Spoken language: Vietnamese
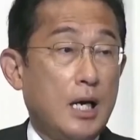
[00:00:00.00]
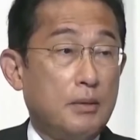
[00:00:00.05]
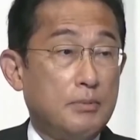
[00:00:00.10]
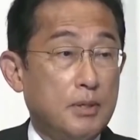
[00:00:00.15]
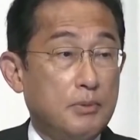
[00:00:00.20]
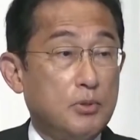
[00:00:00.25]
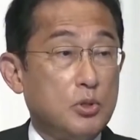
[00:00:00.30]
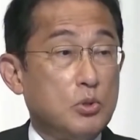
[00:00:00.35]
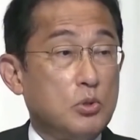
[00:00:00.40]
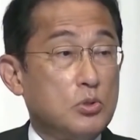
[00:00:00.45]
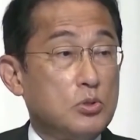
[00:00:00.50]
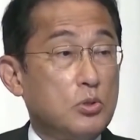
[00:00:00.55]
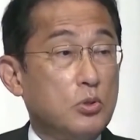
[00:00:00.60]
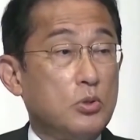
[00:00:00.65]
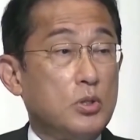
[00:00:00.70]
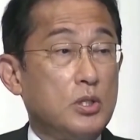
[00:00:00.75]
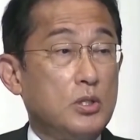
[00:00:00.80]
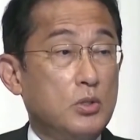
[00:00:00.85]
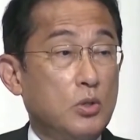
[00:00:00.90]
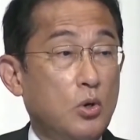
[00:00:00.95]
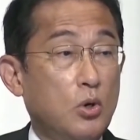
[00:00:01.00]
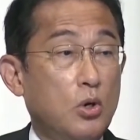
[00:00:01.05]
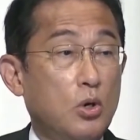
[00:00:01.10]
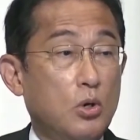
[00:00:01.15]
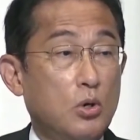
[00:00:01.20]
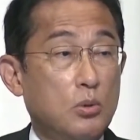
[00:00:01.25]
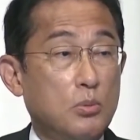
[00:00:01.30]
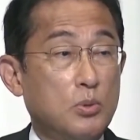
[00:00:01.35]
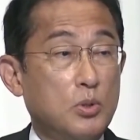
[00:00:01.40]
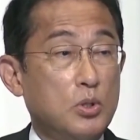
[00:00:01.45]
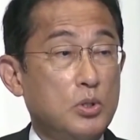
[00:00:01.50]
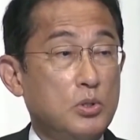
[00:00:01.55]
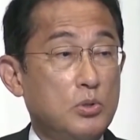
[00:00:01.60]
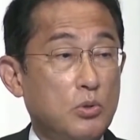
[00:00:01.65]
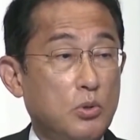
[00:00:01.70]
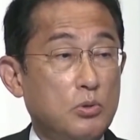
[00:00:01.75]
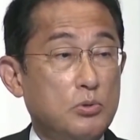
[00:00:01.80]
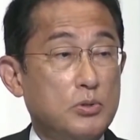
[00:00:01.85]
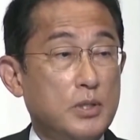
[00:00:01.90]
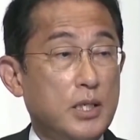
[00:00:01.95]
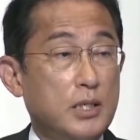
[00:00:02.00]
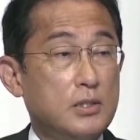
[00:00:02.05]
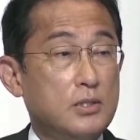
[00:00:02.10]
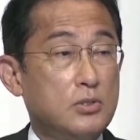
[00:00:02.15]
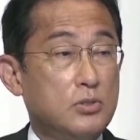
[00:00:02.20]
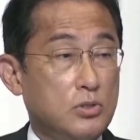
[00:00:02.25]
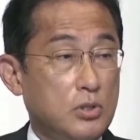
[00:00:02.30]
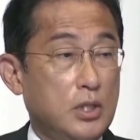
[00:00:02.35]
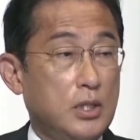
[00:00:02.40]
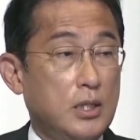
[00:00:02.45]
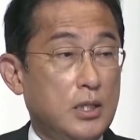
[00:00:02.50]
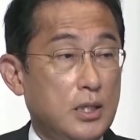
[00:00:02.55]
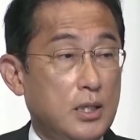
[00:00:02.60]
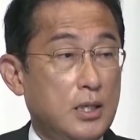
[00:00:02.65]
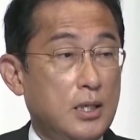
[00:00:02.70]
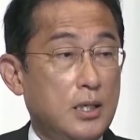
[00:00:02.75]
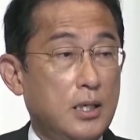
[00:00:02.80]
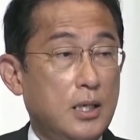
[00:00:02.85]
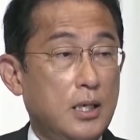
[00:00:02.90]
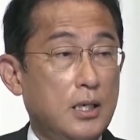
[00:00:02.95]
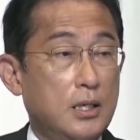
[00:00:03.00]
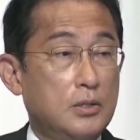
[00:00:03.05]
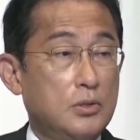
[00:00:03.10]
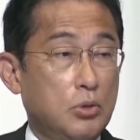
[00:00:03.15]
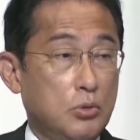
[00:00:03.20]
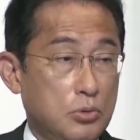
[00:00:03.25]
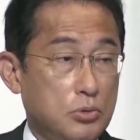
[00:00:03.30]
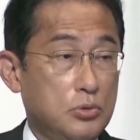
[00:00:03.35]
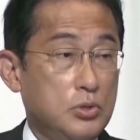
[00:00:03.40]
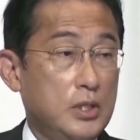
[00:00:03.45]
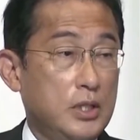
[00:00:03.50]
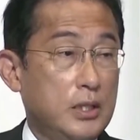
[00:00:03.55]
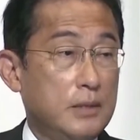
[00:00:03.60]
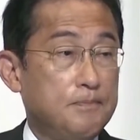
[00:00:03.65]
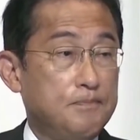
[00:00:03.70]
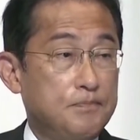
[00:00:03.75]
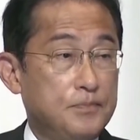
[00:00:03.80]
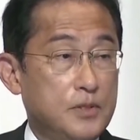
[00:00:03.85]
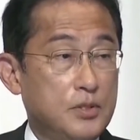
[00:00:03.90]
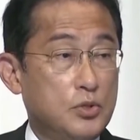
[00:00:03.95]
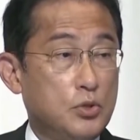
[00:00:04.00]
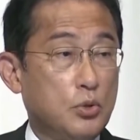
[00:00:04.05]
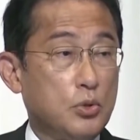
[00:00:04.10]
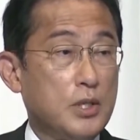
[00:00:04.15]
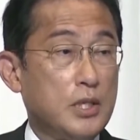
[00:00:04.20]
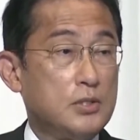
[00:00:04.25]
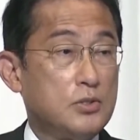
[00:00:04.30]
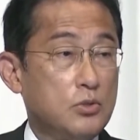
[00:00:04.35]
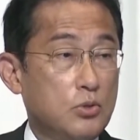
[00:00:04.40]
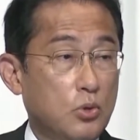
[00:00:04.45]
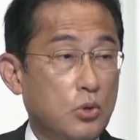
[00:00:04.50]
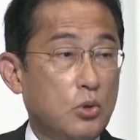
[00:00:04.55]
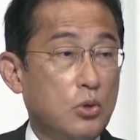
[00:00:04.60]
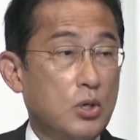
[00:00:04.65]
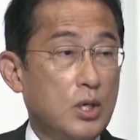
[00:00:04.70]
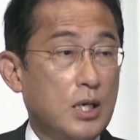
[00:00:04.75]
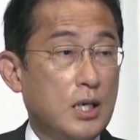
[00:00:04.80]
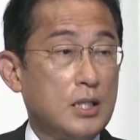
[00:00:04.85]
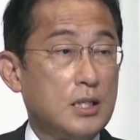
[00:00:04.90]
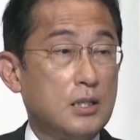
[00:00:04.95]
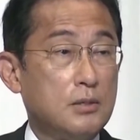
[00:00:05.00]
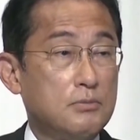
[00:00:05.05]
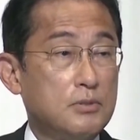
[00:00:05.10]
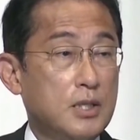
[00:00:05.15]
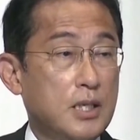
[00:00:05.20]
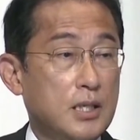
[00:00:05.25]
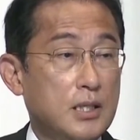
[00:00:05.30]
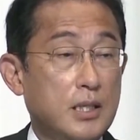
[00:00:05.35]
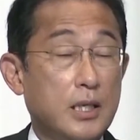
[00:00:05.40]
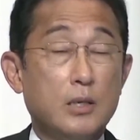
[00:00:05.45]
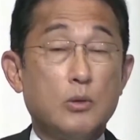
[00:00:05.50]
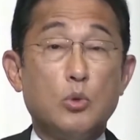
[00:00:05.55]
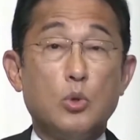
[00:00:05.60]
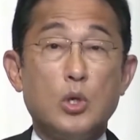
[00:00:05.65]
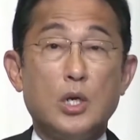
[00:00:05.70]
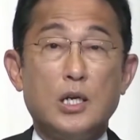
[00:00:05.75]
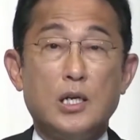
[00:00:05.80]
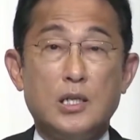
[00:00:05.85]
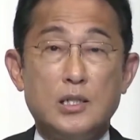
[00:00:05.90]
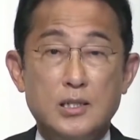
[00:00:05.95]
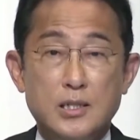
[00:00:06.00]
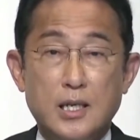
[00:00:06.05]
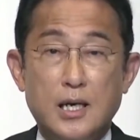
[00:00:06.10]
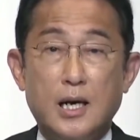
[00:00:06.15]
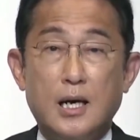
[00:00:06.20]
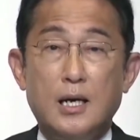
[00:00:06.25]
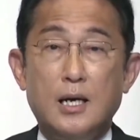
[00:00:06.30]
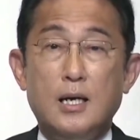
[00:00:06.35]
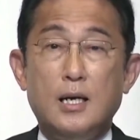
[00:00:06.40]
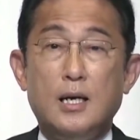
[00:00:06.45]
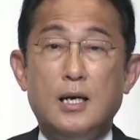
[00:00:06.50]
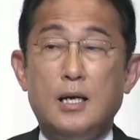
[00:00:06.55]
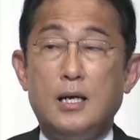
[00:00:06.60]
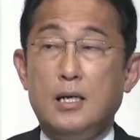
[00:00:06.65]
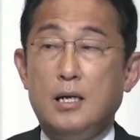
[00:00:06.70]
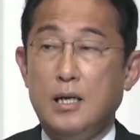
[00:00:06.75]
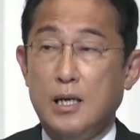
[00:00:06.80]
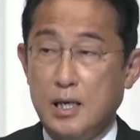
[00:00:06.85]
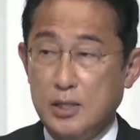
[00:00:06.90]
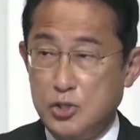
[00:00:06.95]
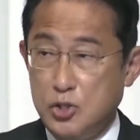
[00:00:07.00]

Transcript: chi tiêu quốc phòng, sửa đổi hiến pháp hòa bình Nhật Bản, giấc mơ từ lâu của ông Abe trước khi sức khỏe yếu dẫn tới việc từ chức vào năm